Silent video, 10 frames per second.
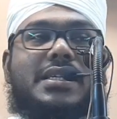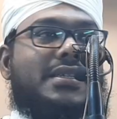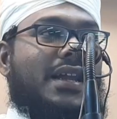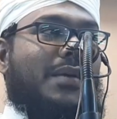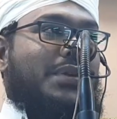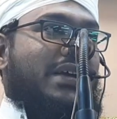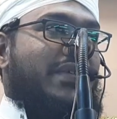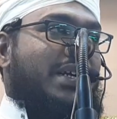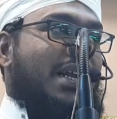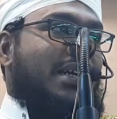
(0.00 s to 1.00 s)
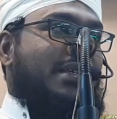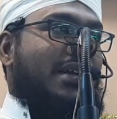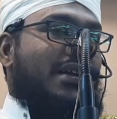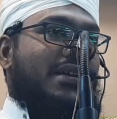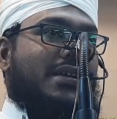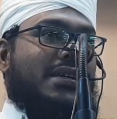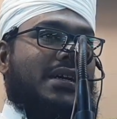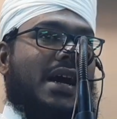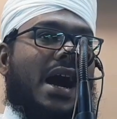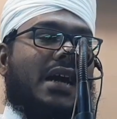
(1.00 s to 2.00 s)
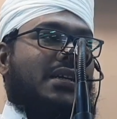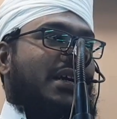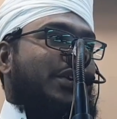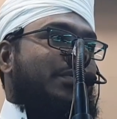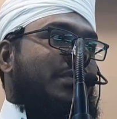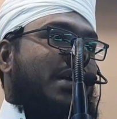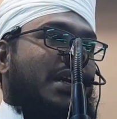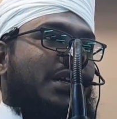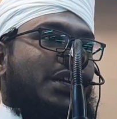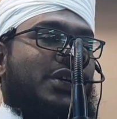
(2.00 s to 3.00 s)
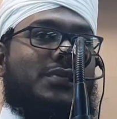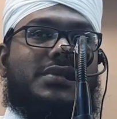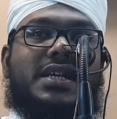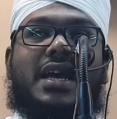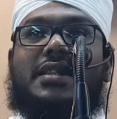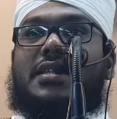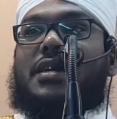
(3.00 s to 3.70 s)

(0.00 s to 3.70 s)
இஸ்லாமிய வரலாற்றில் அழுகையும் கண்ணீரும் சேர்ந்து